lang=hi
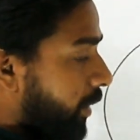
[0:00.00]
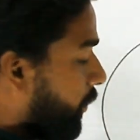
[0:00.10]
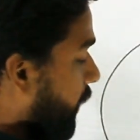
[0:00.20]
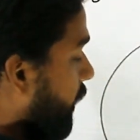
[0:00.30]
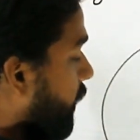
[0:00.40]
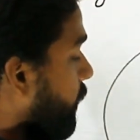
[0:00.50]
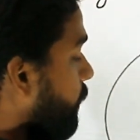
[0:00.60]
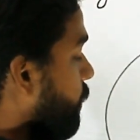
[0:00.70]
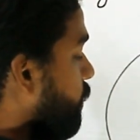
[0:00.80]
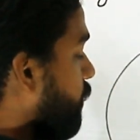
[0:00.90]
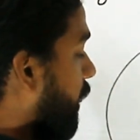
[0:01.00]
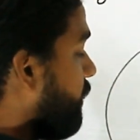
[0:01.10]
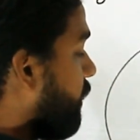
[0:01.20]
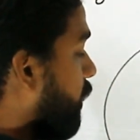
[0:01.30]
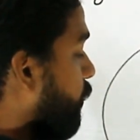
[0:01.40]
आपका एक
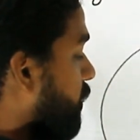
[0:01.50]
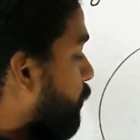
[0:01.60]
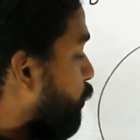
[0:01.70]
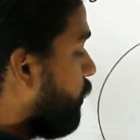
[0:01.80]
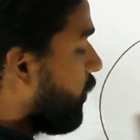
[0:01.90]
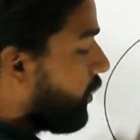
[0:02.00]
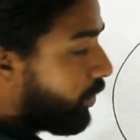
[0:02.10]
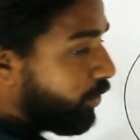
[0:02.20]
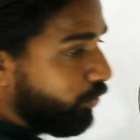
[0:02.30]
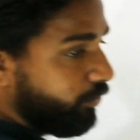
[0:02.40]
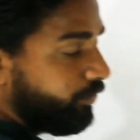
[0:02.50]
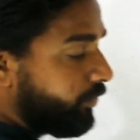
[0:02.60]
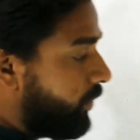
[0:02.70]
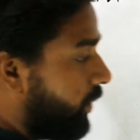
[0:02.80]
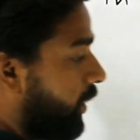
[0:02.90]
चार्ज रखा हुआ सपोज करते हैं क्यू
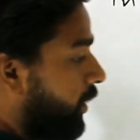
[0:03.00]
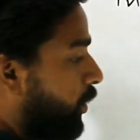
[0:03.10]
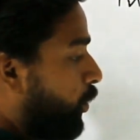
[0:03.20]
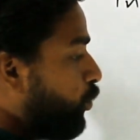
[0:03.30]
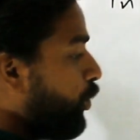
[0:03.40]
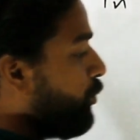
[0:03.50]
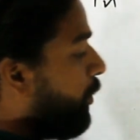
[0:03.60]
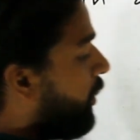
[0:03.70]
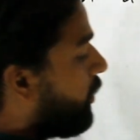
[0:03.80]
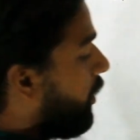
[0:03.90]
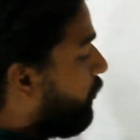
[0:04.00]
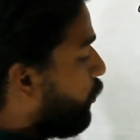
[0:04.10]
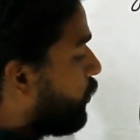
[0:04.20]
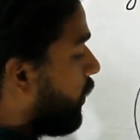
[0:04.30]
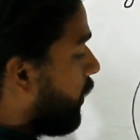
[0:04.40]
ठीक है तो इस पर कितना
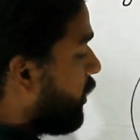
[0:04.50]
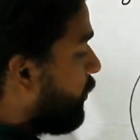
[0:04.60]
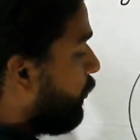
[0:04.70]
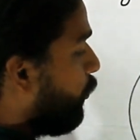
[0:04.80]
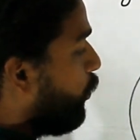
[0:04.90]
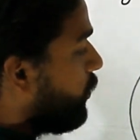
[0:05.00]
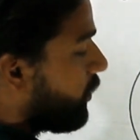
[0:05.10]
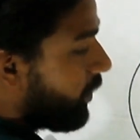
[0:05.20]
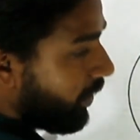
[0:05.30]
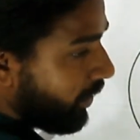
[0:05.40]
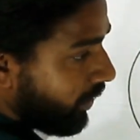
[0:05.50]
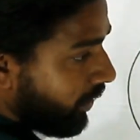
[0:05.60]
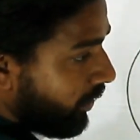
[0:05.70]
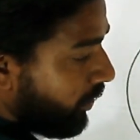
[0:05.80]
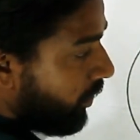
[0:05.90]
फोर्स लगेगा इस पर फोर्स कितना
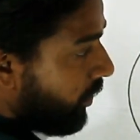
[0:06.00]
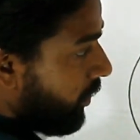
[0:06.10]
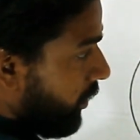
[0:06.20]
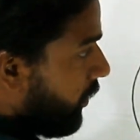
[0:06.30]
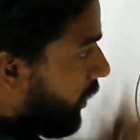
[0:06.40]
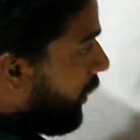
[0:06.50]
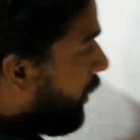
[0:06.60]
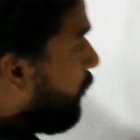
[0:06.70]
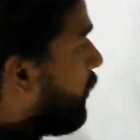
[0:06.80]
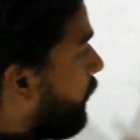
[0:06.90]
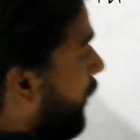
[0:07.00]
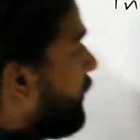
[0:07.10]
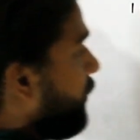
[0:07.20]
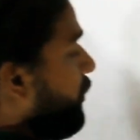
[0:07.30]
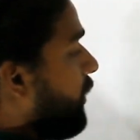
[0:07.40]
लगेगा कहने का मतलब
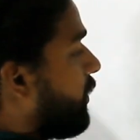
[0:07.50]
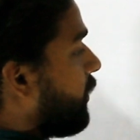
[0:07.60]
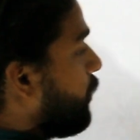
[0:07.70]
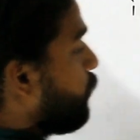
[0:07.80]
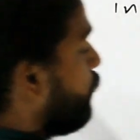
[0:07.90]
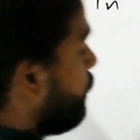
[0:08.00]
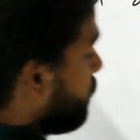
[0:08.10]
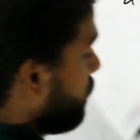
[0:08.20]
ऐसे भी देख सकते हैं इसको